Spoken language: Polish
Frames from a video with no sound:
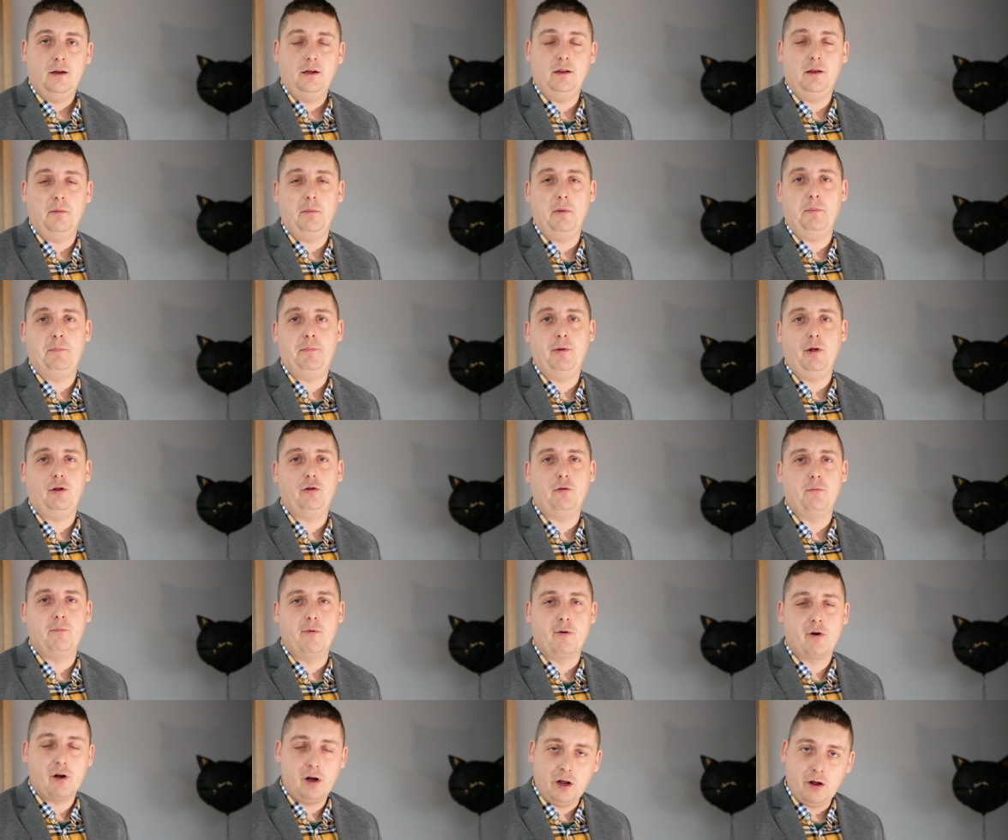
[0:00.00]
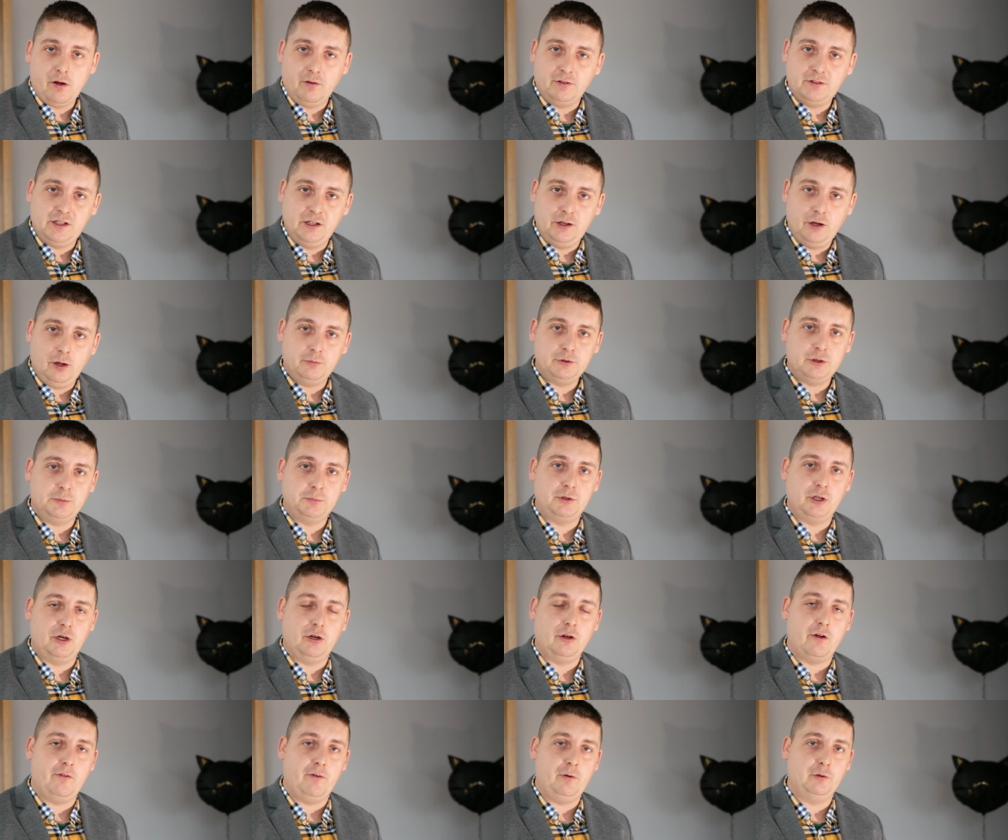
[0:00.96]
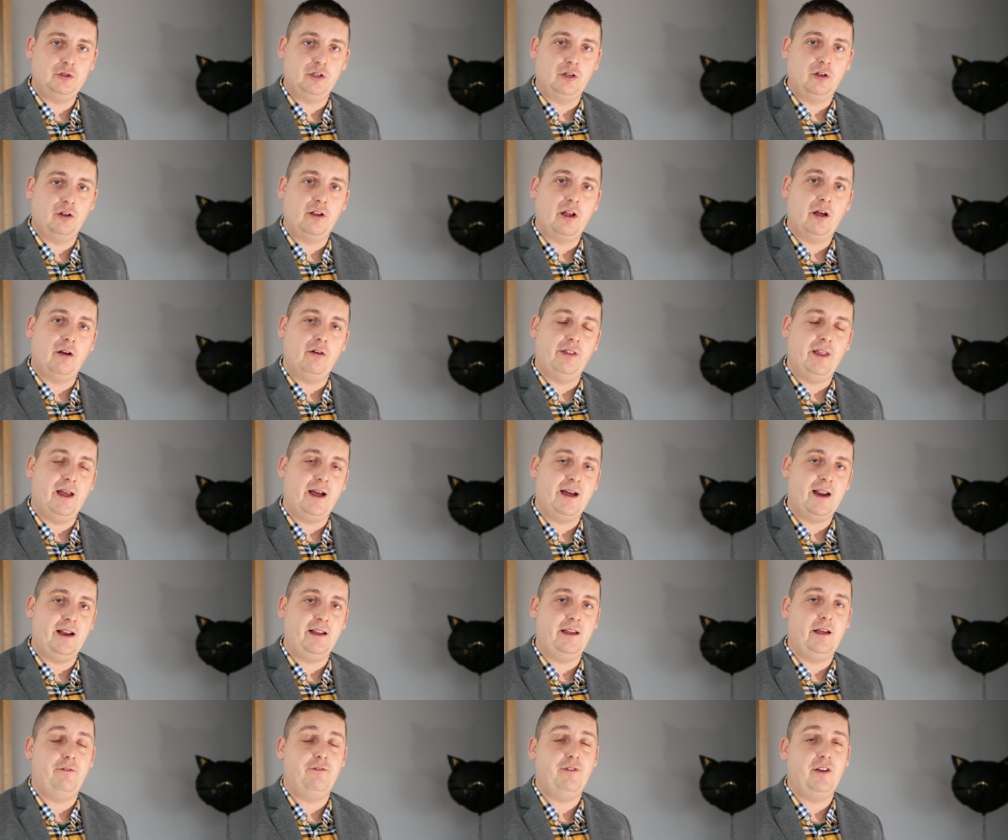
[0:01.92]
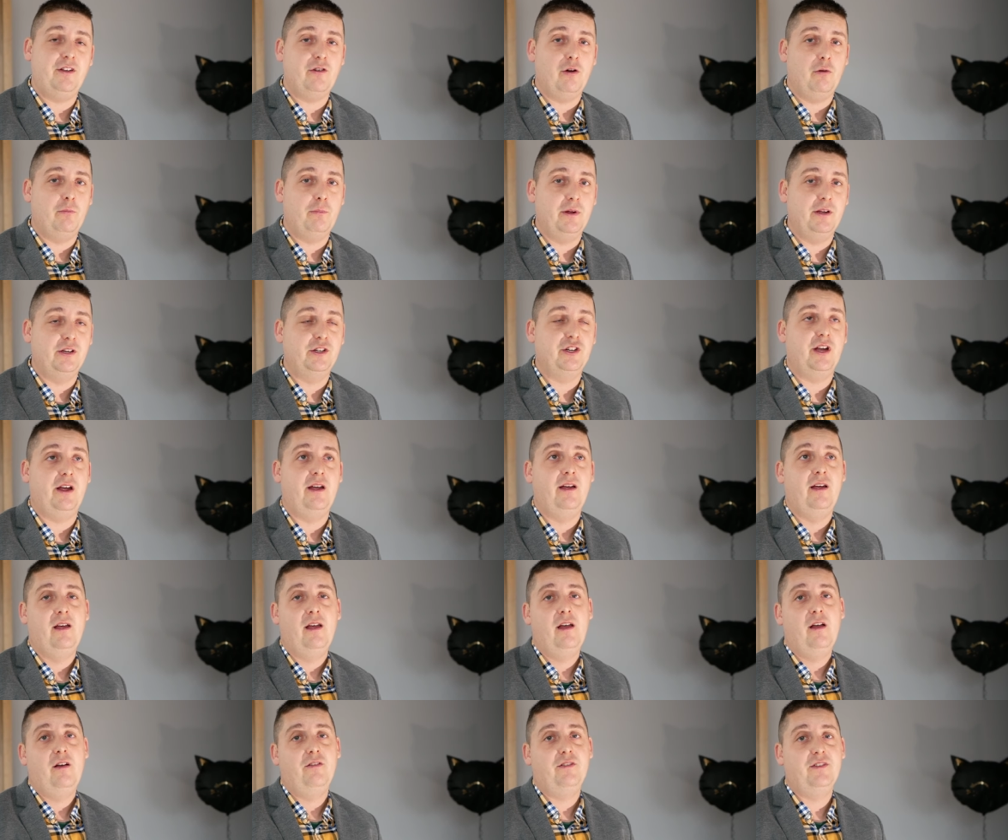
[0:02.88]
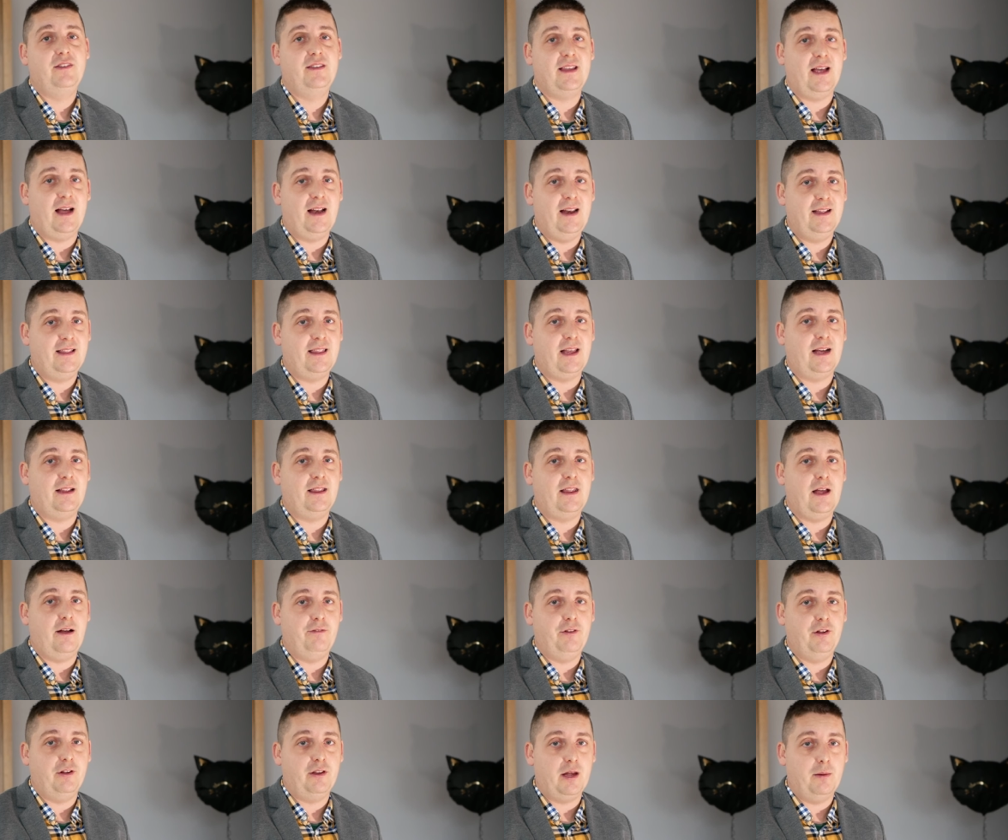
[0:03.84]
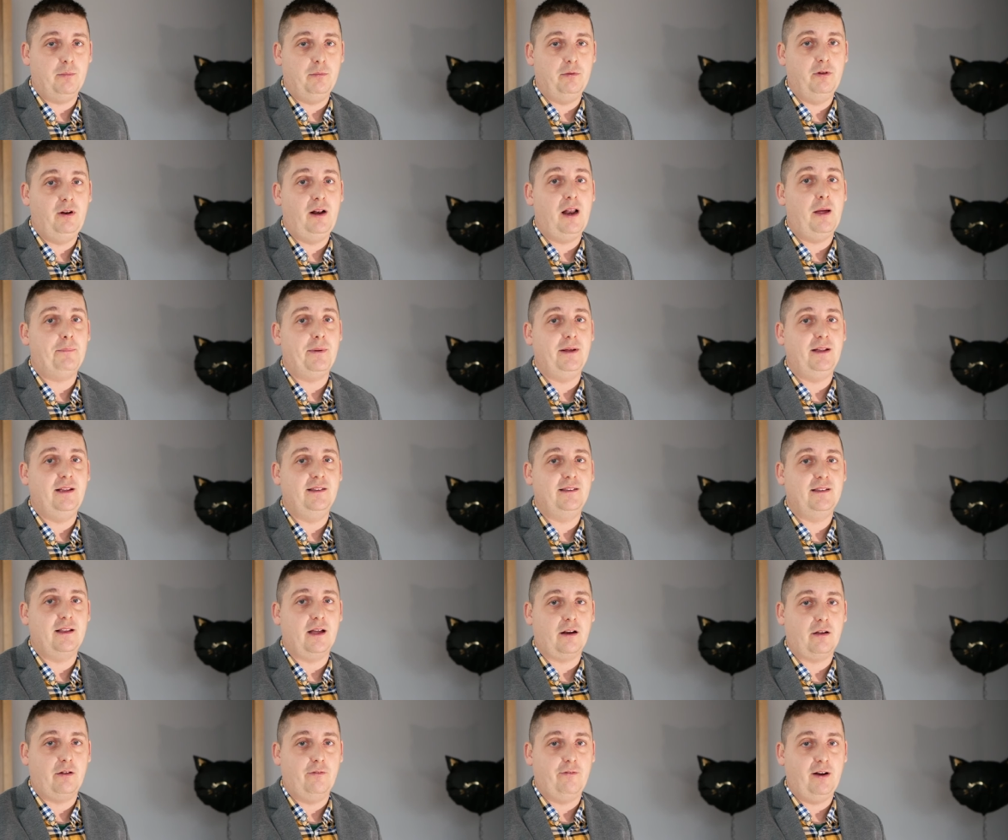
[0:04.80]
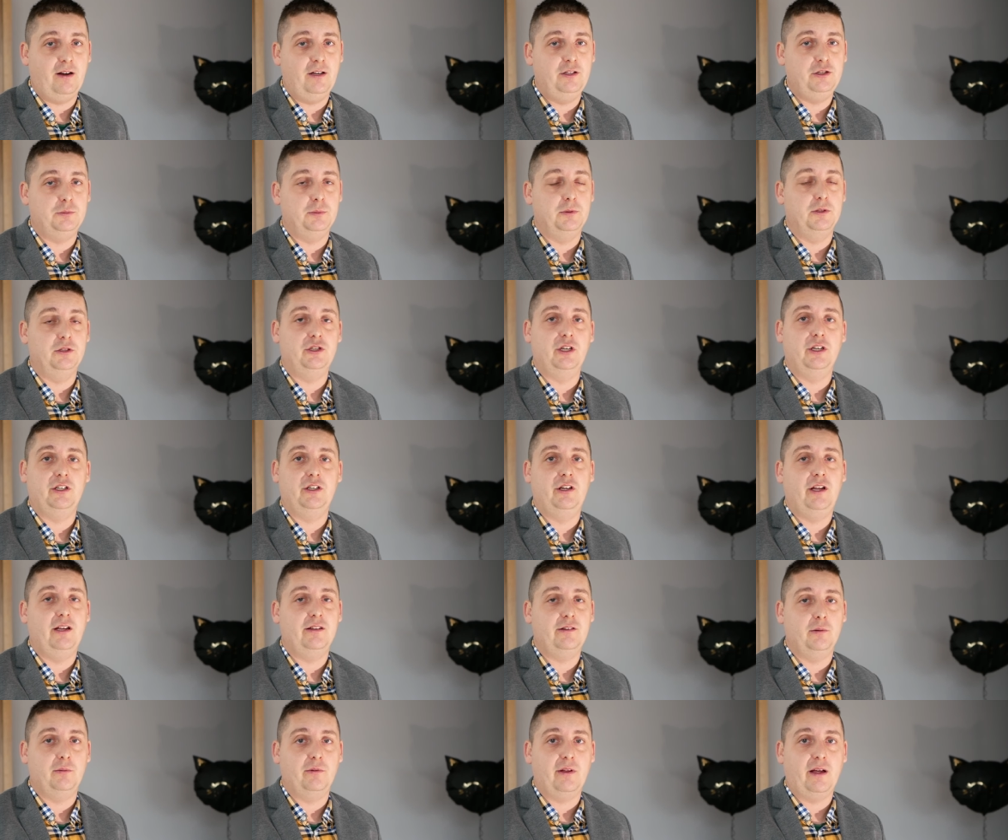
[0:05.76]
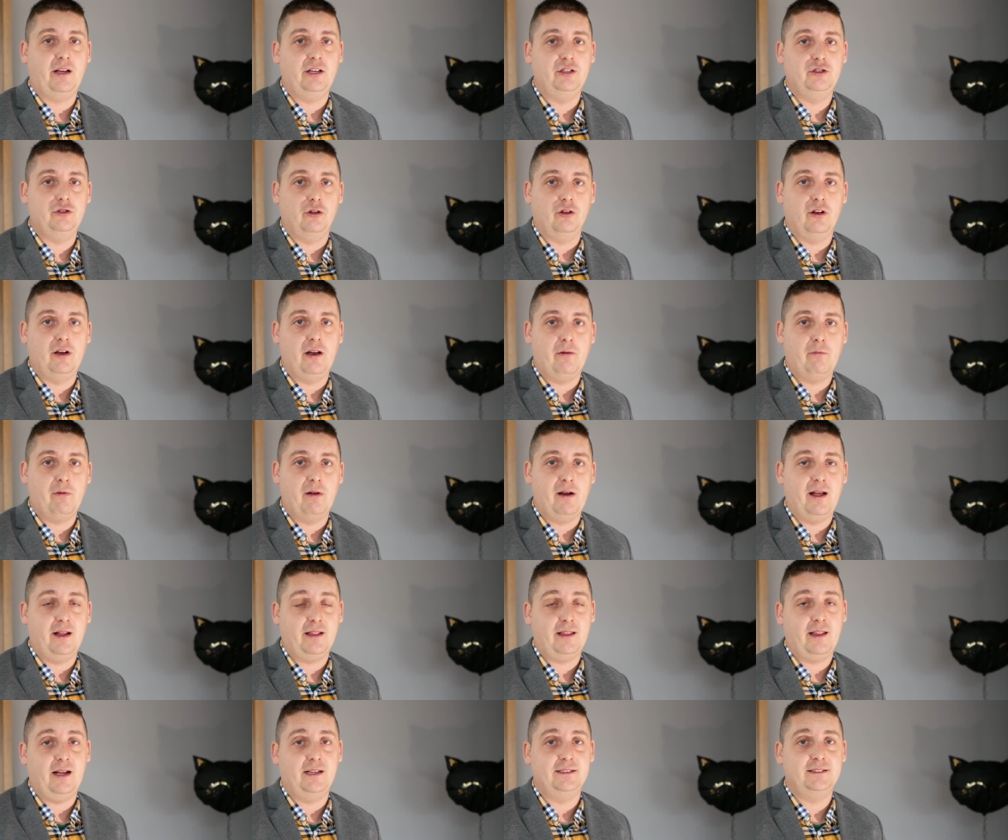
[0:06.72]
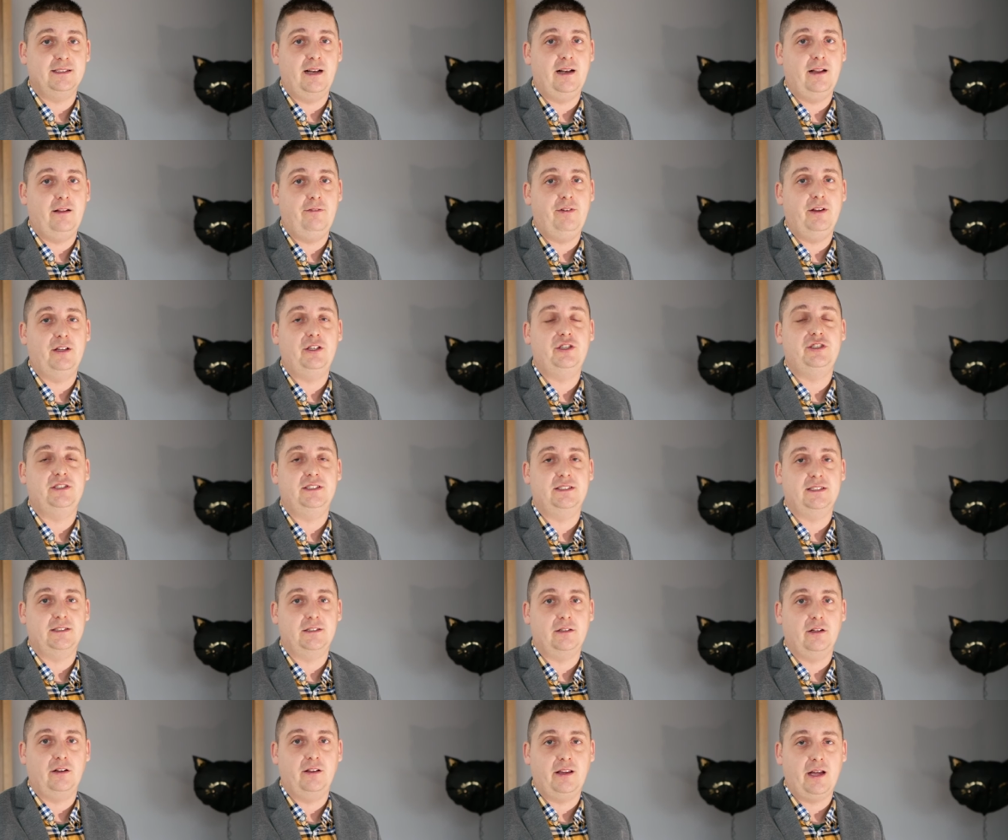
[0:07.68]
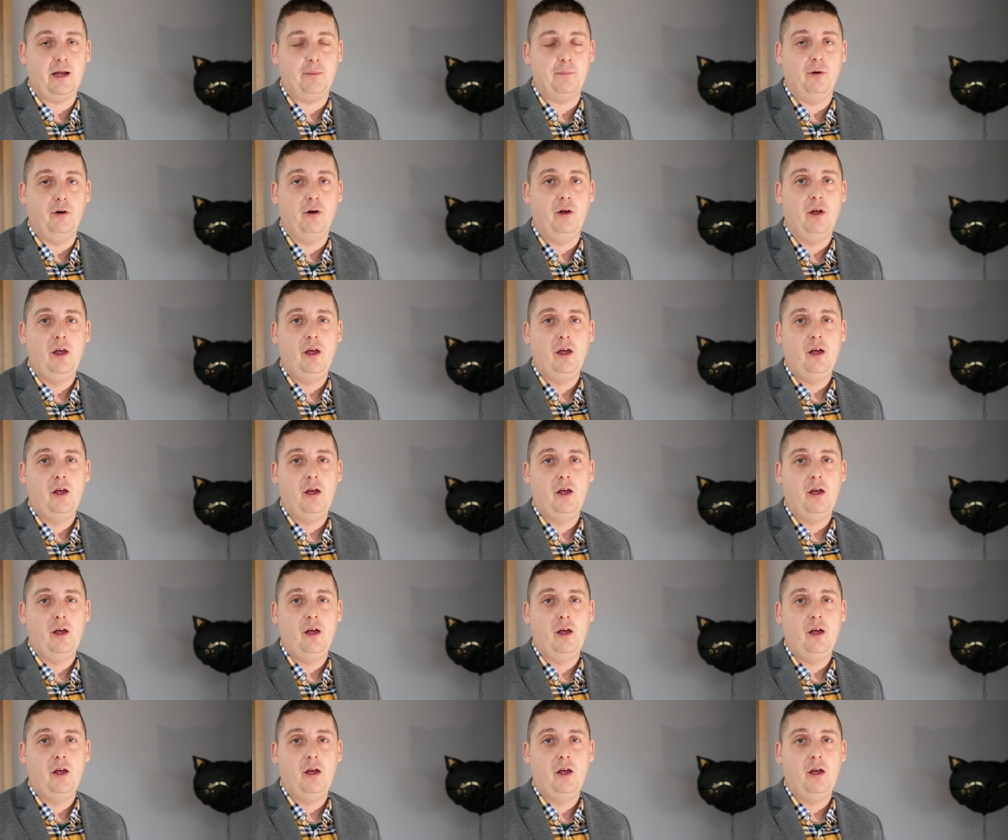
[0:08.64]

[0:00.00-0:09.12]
Gdyby Piotr Burlikowski dobrze przygotował się do tego nagrania, wiedziałby, że wcale tak dawno temu lepiej nie startowaliśmy, że nie są to jakieś odległe lata, a zaledwie trzy sezony temu.